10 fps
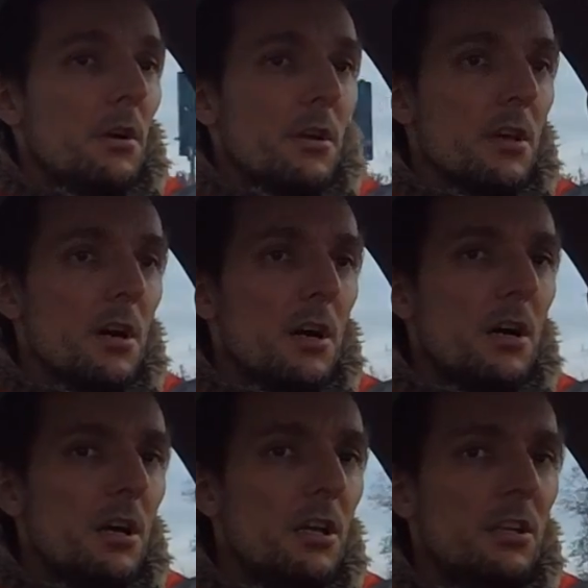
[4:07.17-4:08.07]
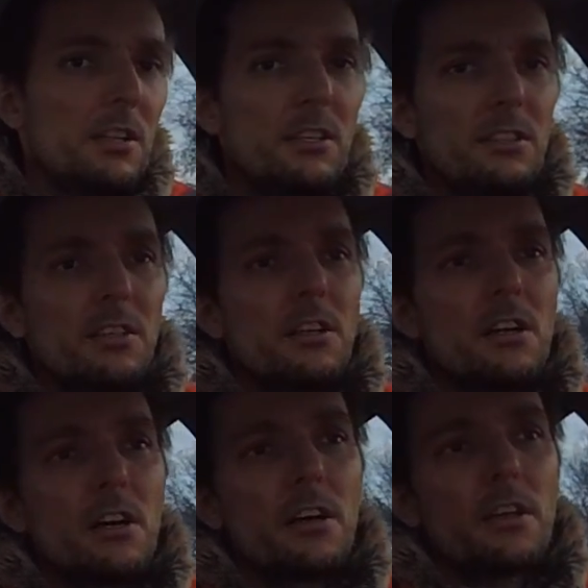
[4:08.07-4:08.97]
ja,
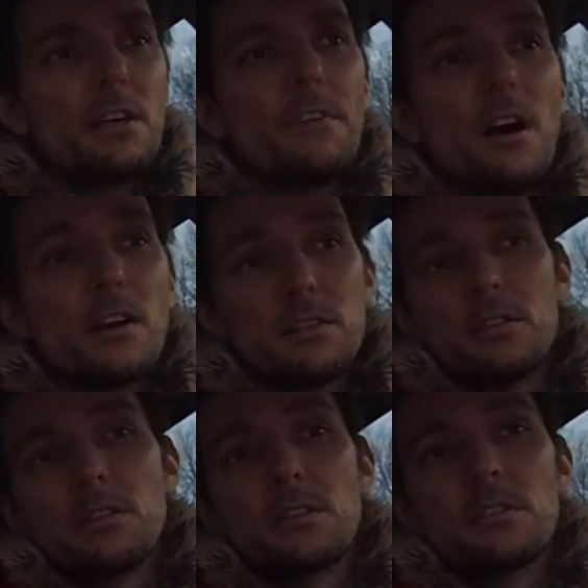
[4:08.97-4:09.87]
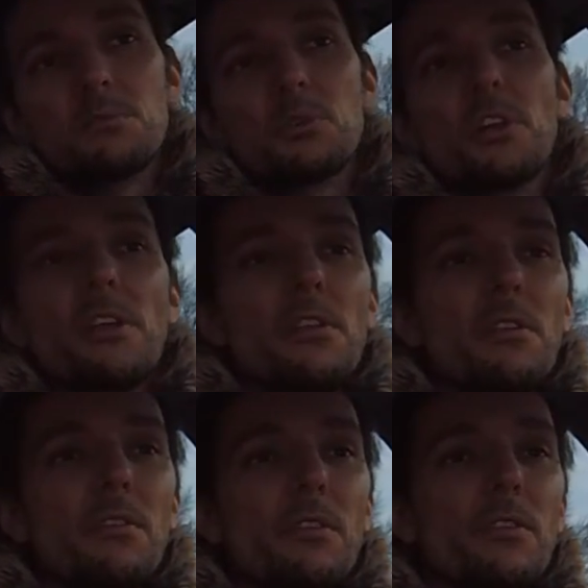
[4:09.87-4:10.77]
äh, gewagt, das Modell,
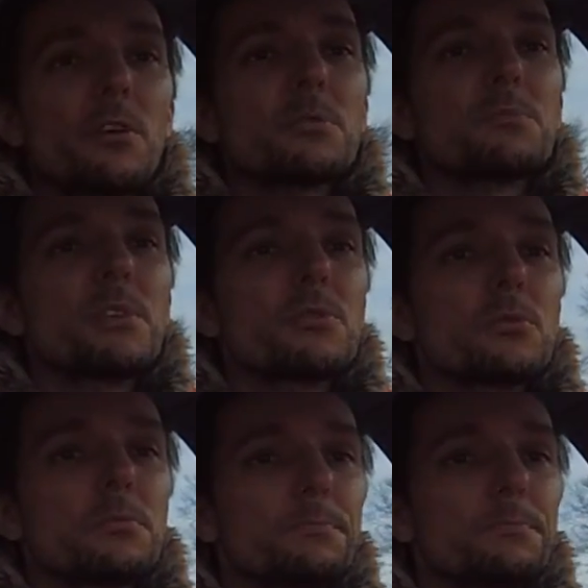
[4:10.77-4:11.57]
sagen wir es mal so.